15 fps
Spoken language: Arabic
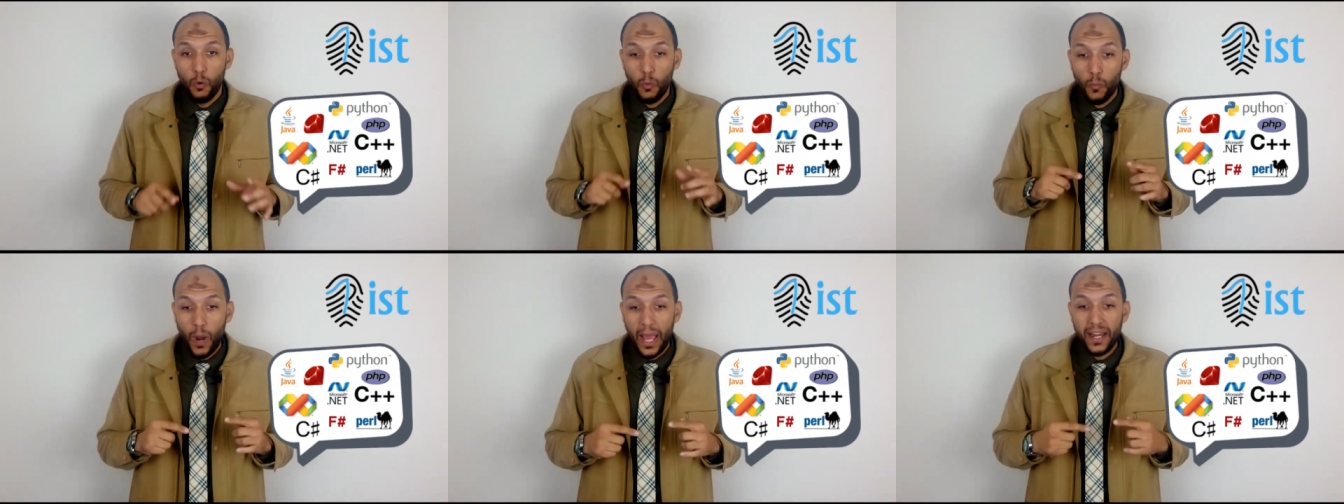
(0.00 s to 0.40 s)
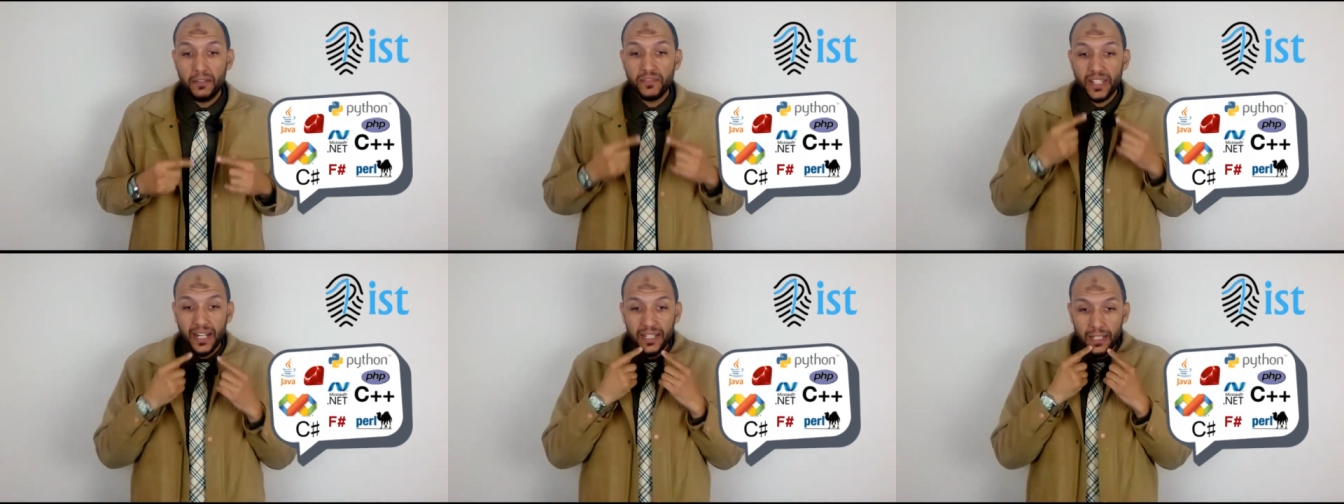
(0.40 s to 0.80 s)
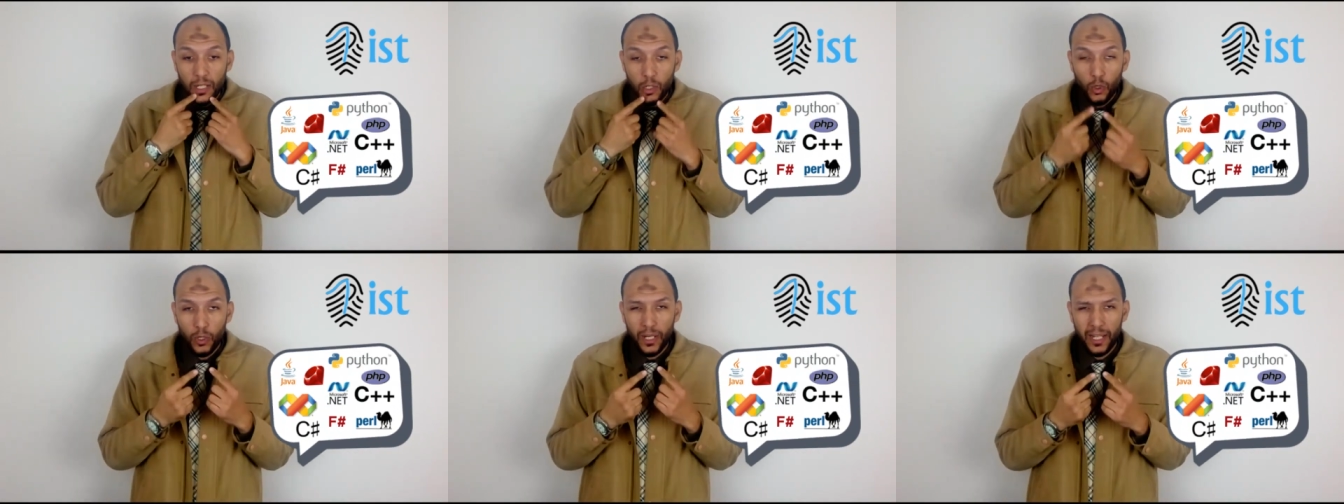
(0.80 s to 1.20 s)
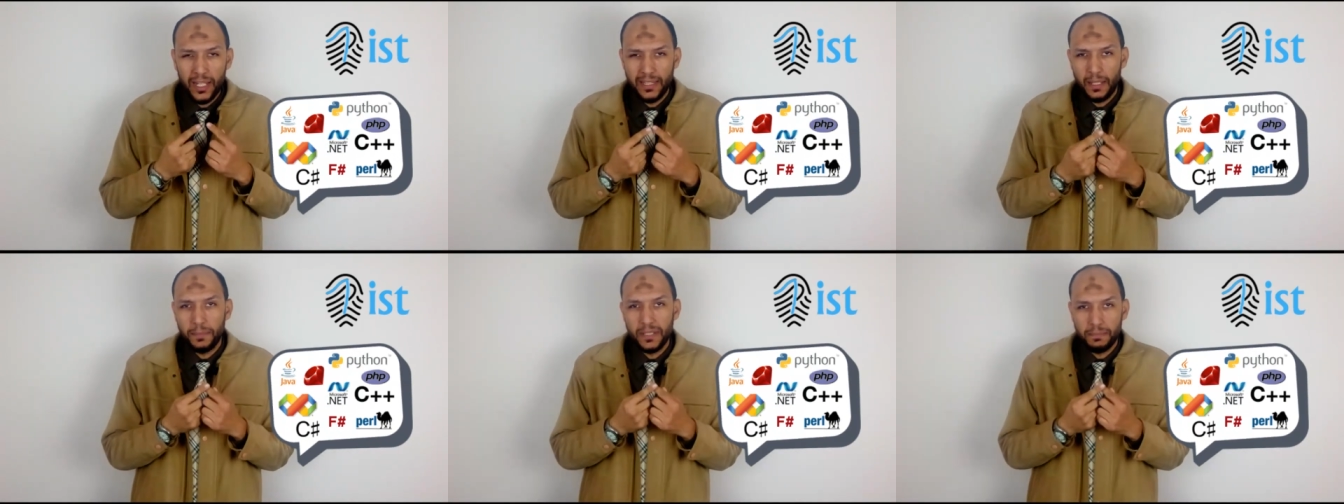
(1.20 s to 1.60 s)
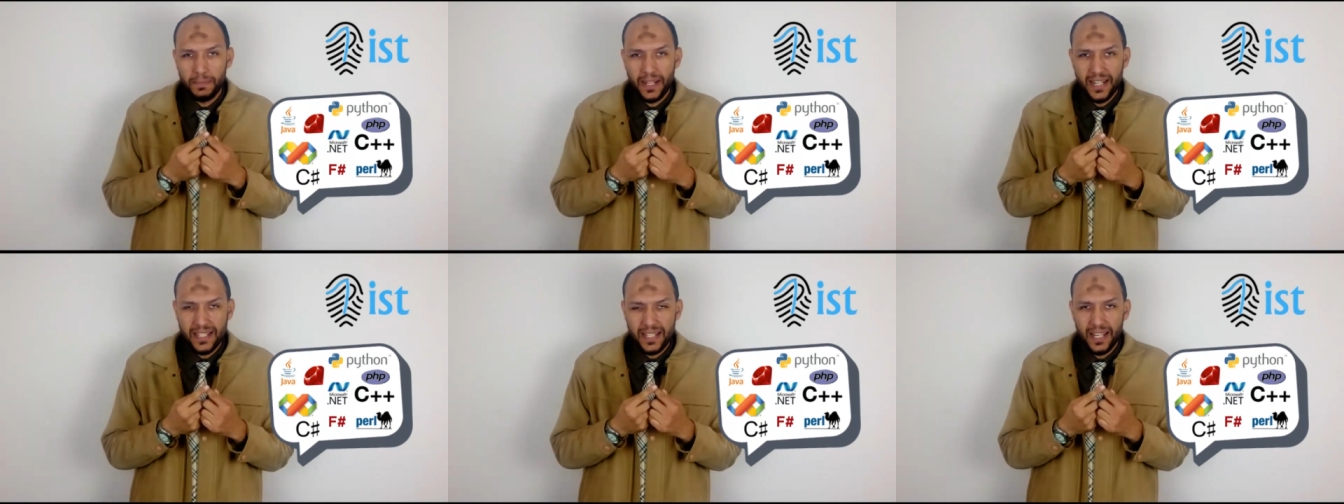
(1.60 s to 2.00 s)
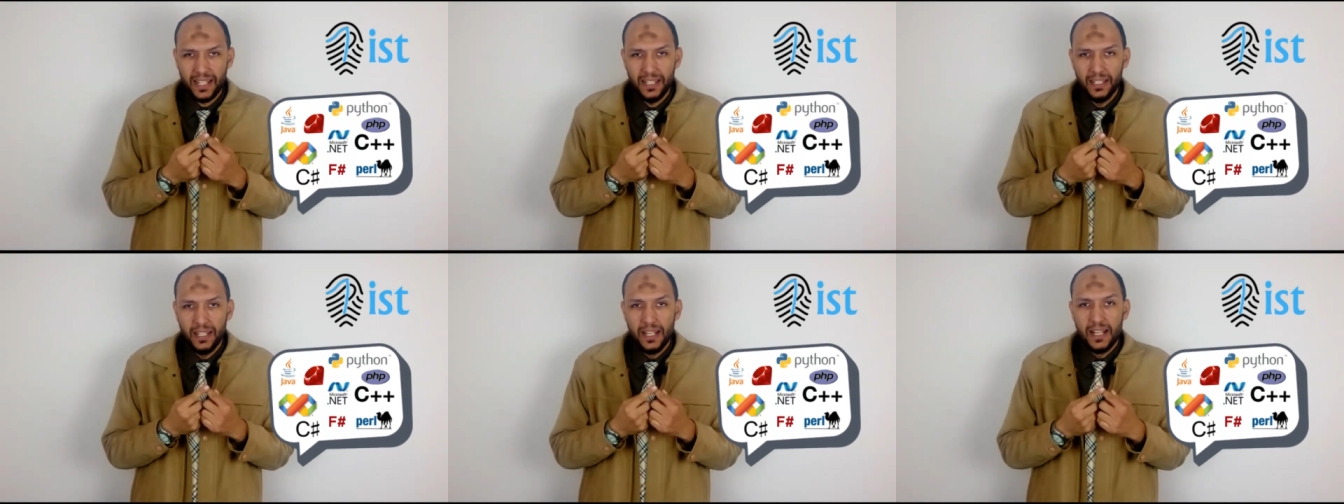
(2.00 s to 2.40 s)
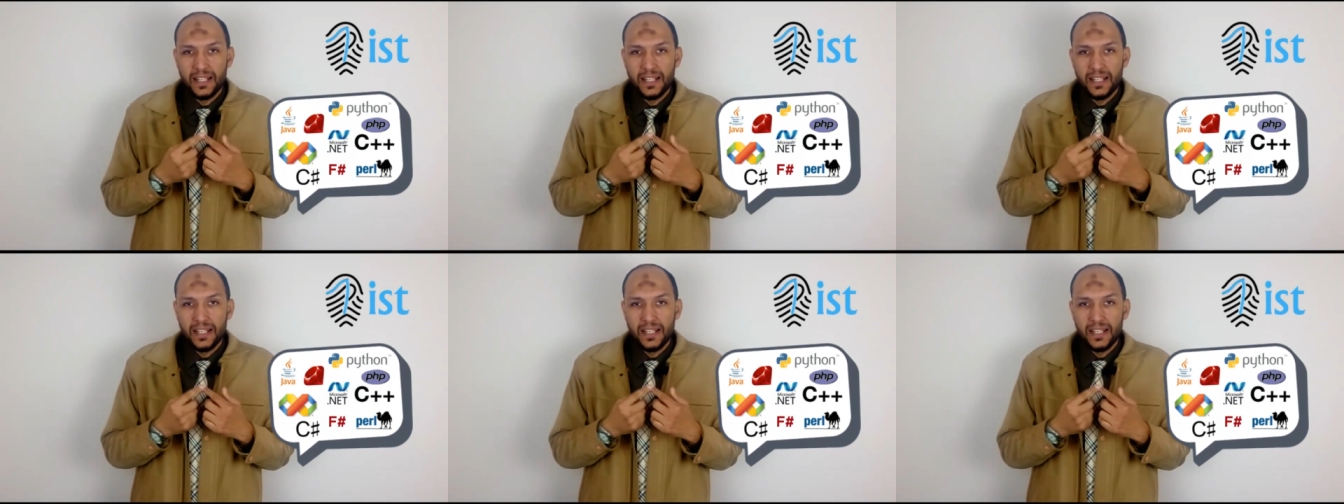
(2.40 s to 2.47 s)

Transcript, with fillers: ومعرفتك للغه اللي انت بتمارسها